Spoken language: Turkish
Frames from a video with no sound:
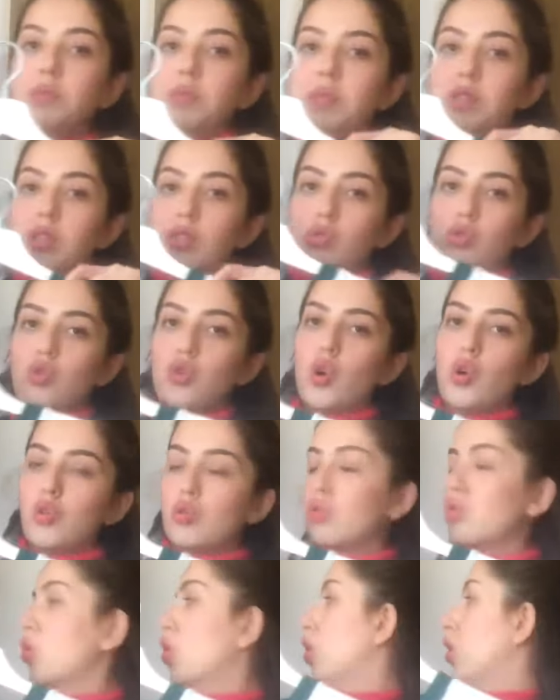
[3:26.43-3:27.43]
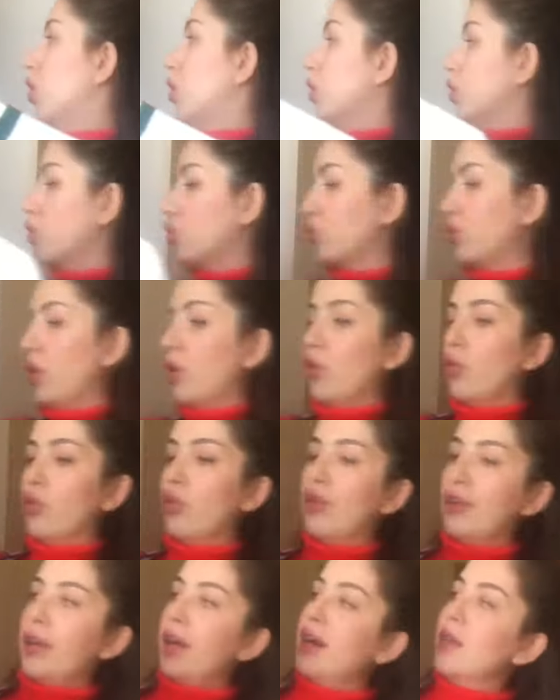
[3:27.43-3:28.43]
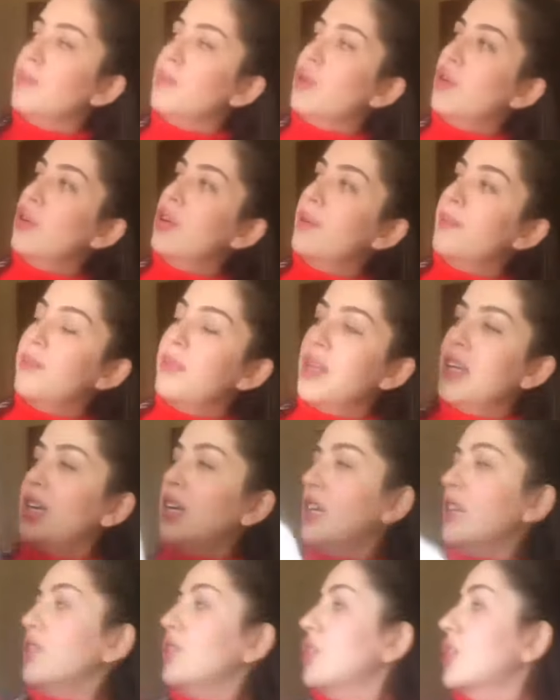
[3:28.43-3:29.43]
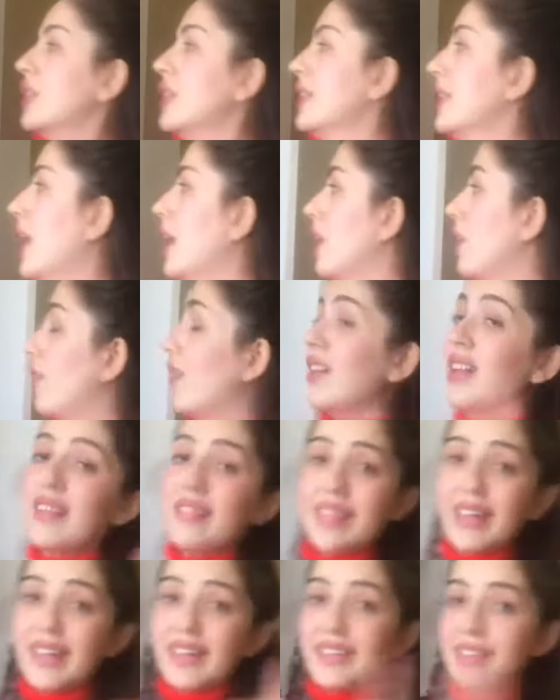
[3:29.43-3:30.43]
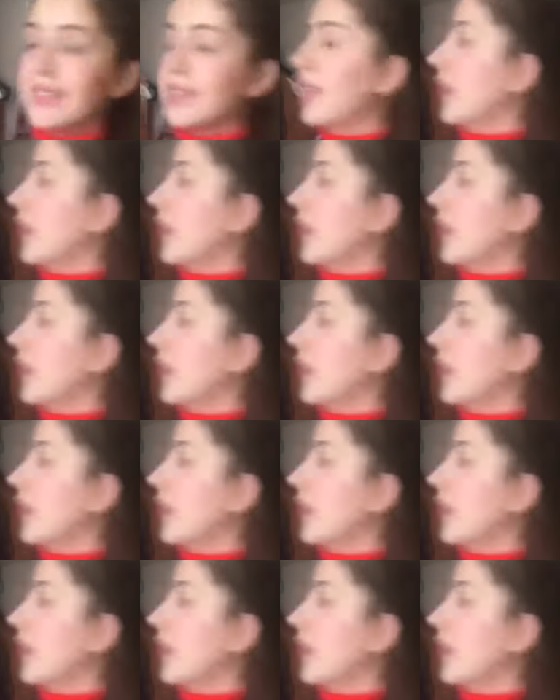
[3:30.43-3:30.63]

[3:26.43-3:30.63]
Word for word: bir tişört. Güzel oluyor yani böyle jeanlerle falan. Neyse